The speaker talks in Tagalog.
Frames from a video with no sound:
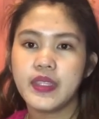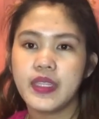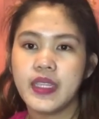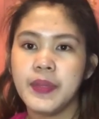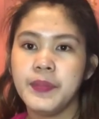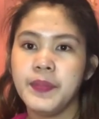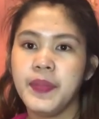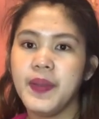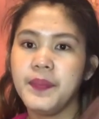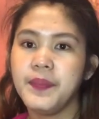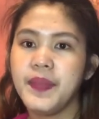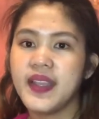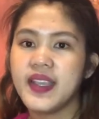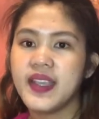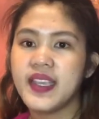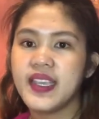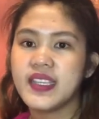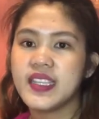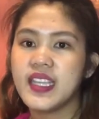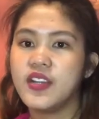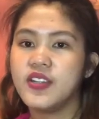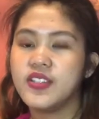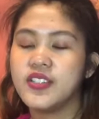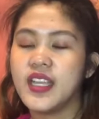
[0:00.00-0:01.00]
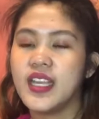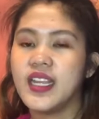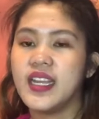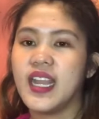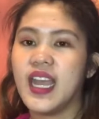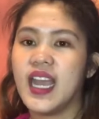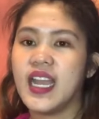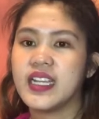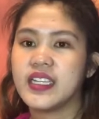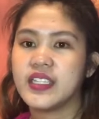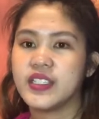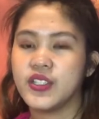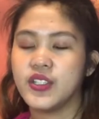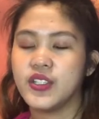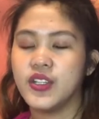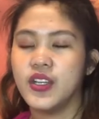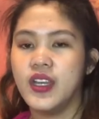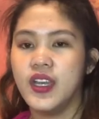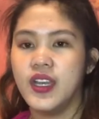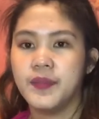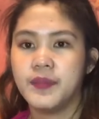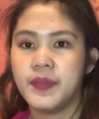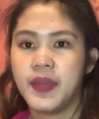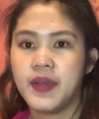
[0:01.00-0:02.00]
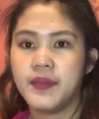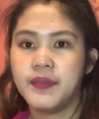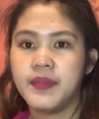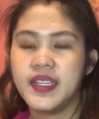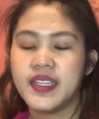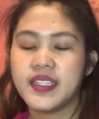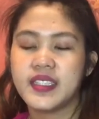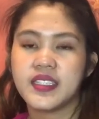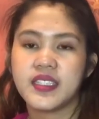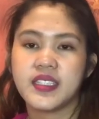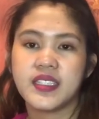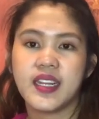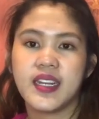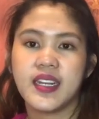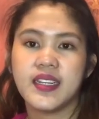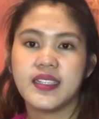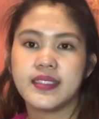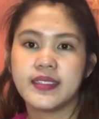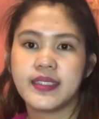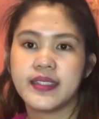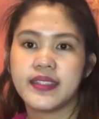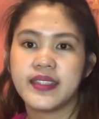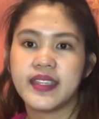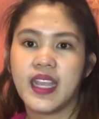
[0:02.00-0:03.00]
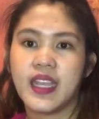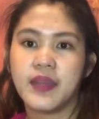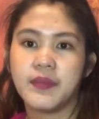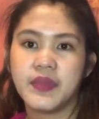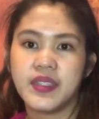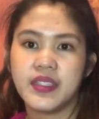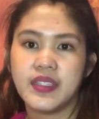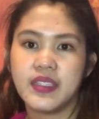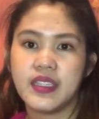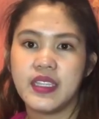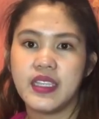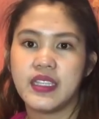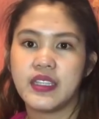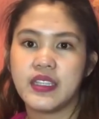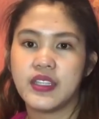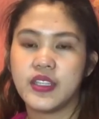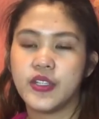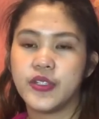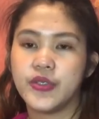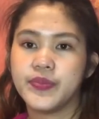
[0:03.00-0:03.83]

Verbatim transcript: Papakita ko na lang yung public transit namin dito.